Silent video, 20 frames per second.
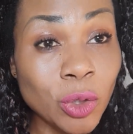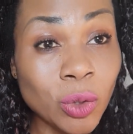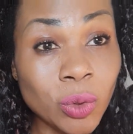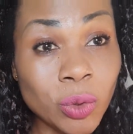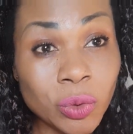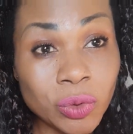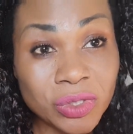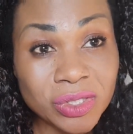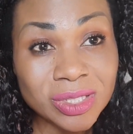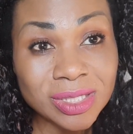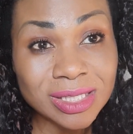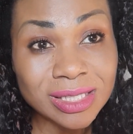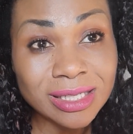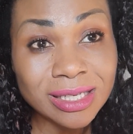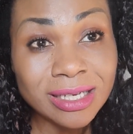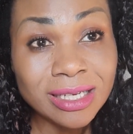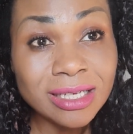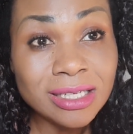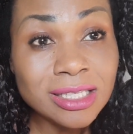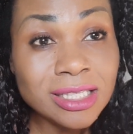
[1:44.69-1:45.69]
Aussi,
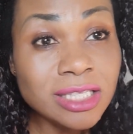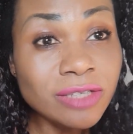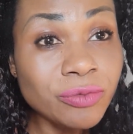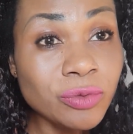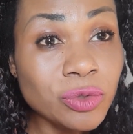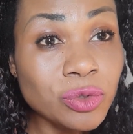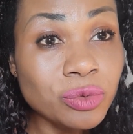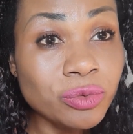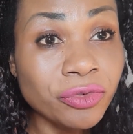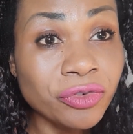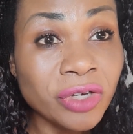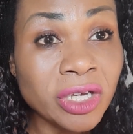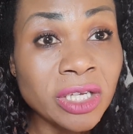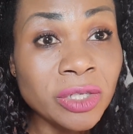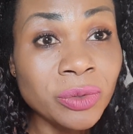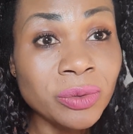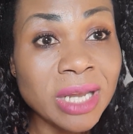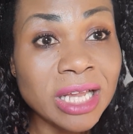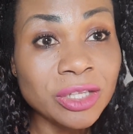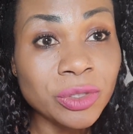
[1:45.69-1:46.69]
si vous souffrez
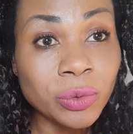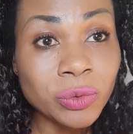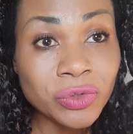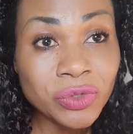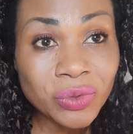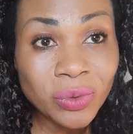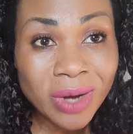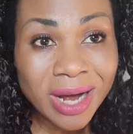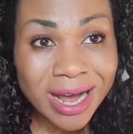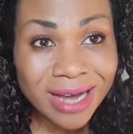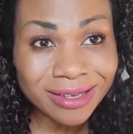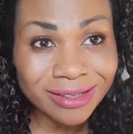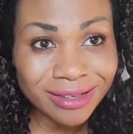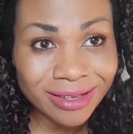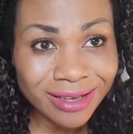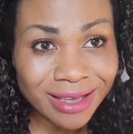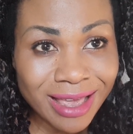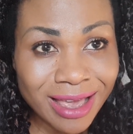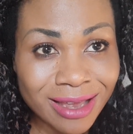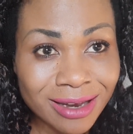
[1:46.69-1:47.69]
de la tension
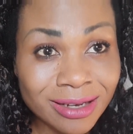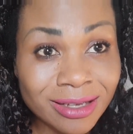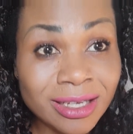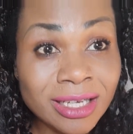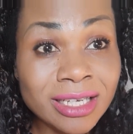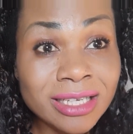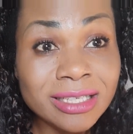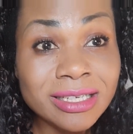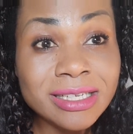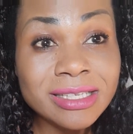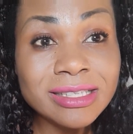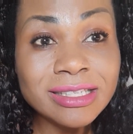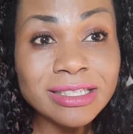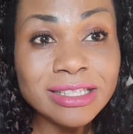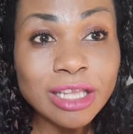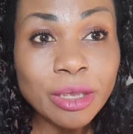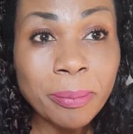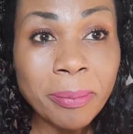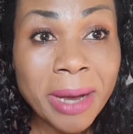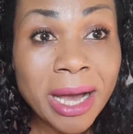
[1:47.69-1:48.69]
artérielle,
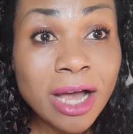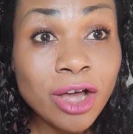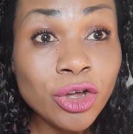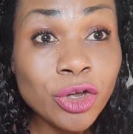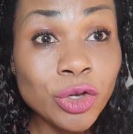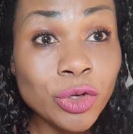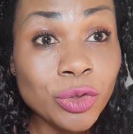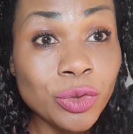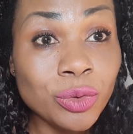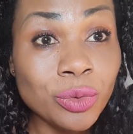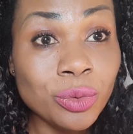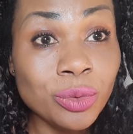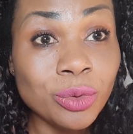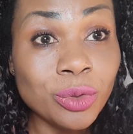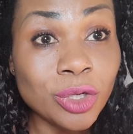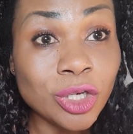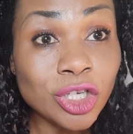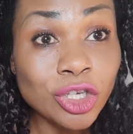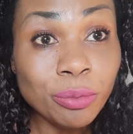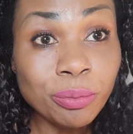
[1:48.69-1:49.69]
n'hésitez pas de
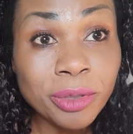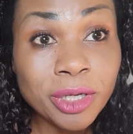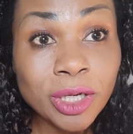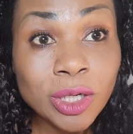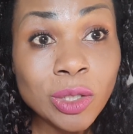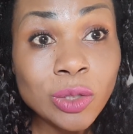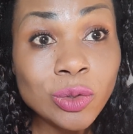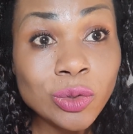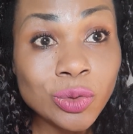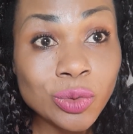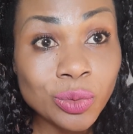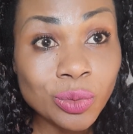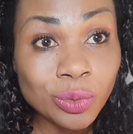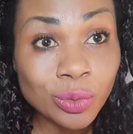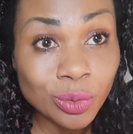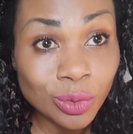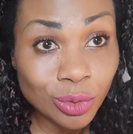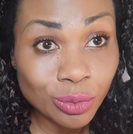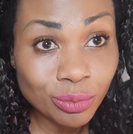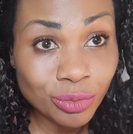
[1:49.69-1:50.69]
récupérer le jus,
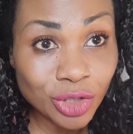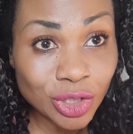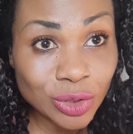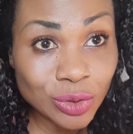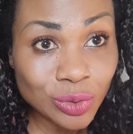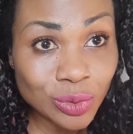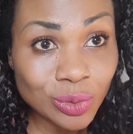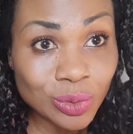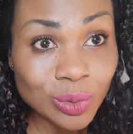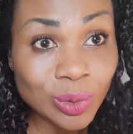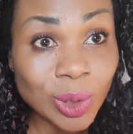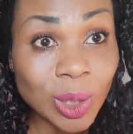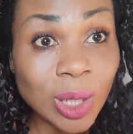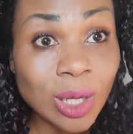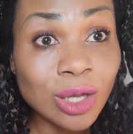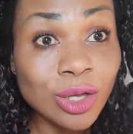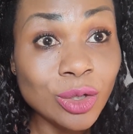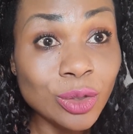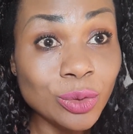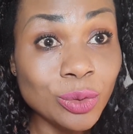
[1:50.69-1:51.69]
bien sûr,
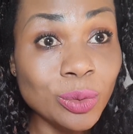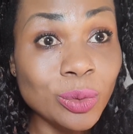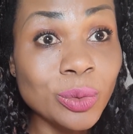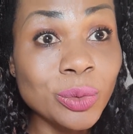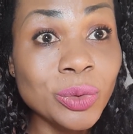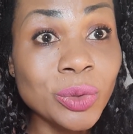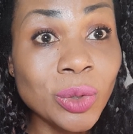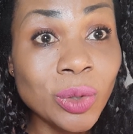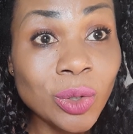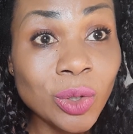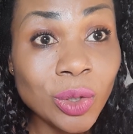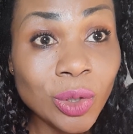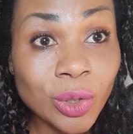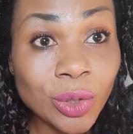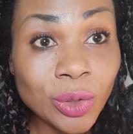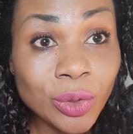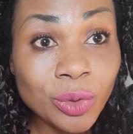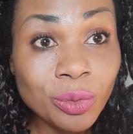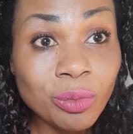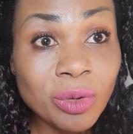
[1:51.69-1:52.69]
de l'oignon
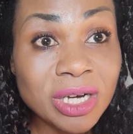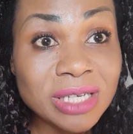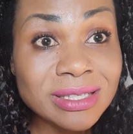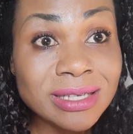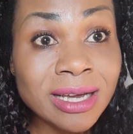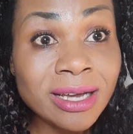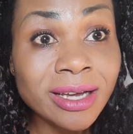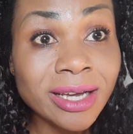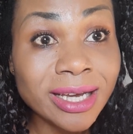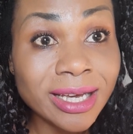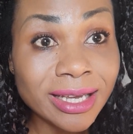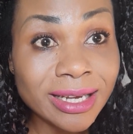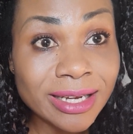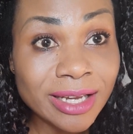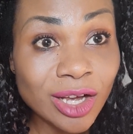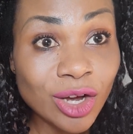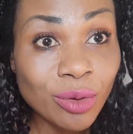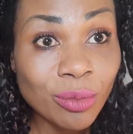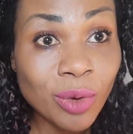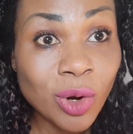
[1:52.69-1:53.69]
et de boire ça
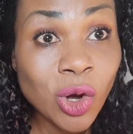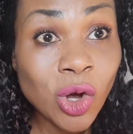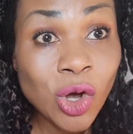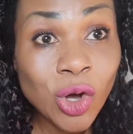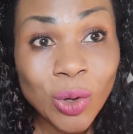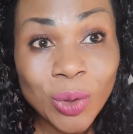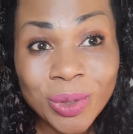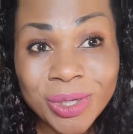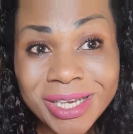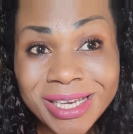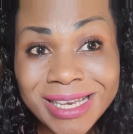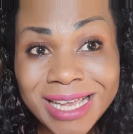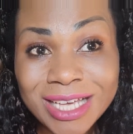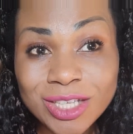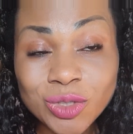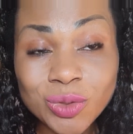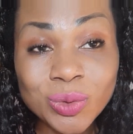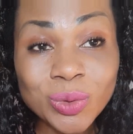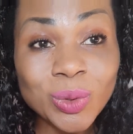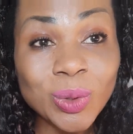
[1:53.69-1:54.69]
régulièrement. On est
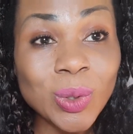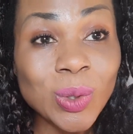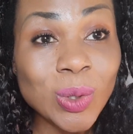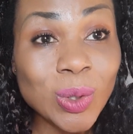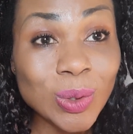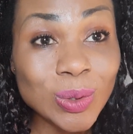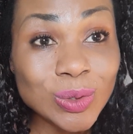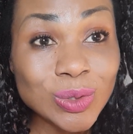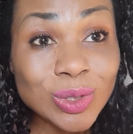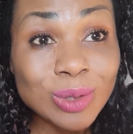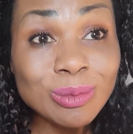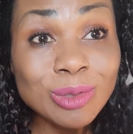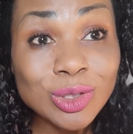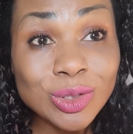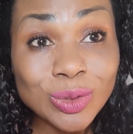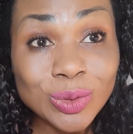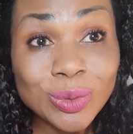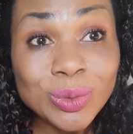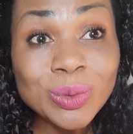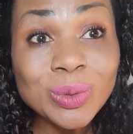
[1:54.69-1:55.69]
nature, au consomme
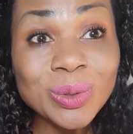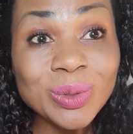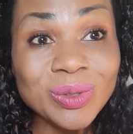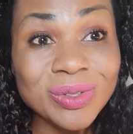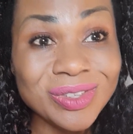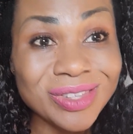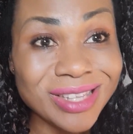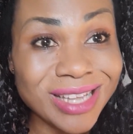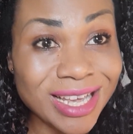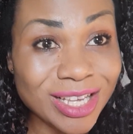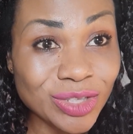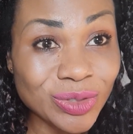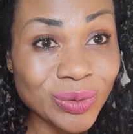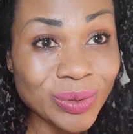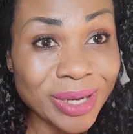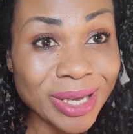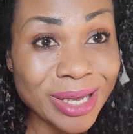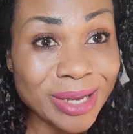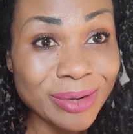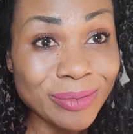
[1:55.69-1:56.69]
du
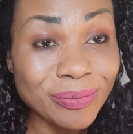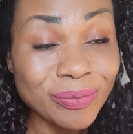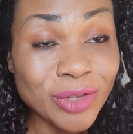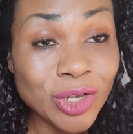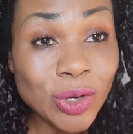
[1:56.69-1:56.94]
naturel.